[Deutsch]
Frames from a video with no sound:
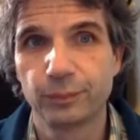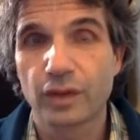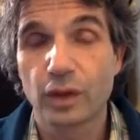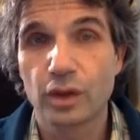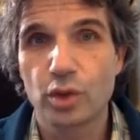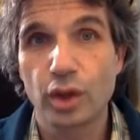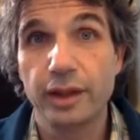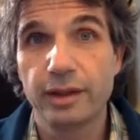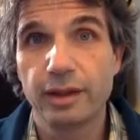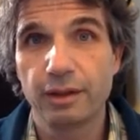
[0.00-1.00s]
Soll
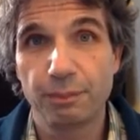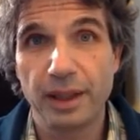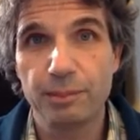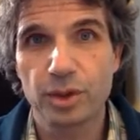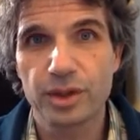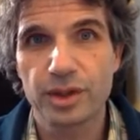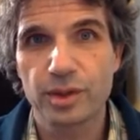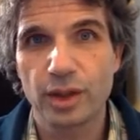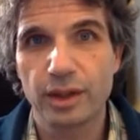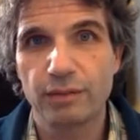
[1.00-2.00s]
eine
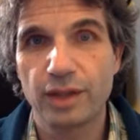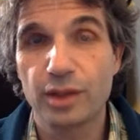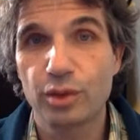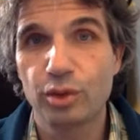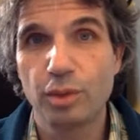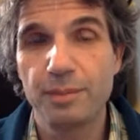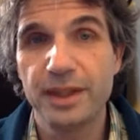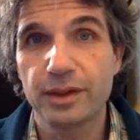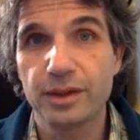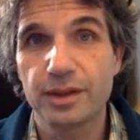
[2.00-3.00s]
Präprozessoranweisung über
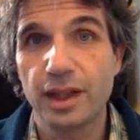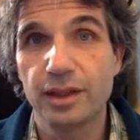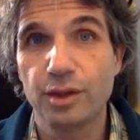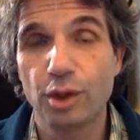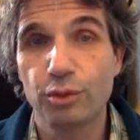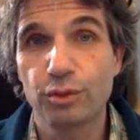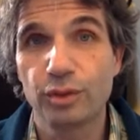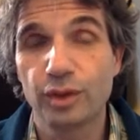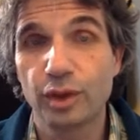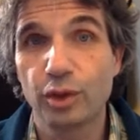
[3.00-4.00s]
mehrere Zeilen
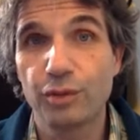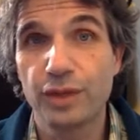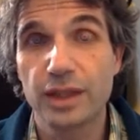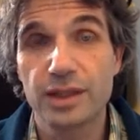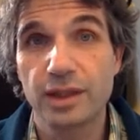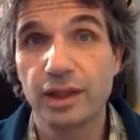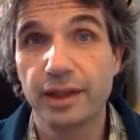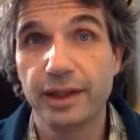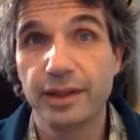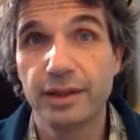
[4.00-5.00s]
laufen, dann können wir das
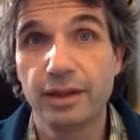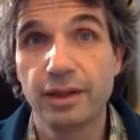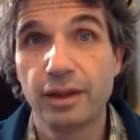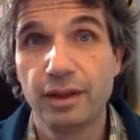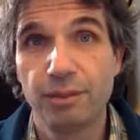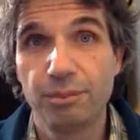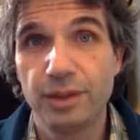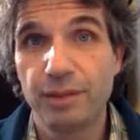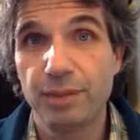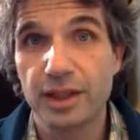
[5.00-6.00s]
Zeilenende
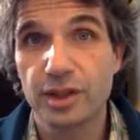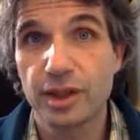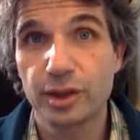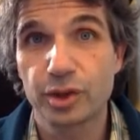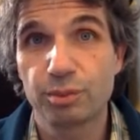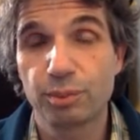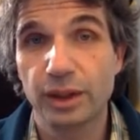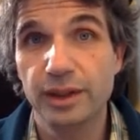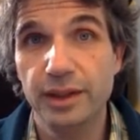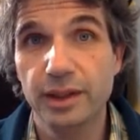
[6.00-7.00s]
mit dem Backslash
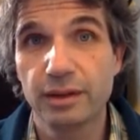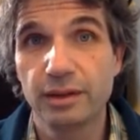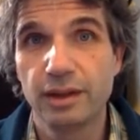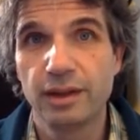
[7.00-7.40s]
markieren.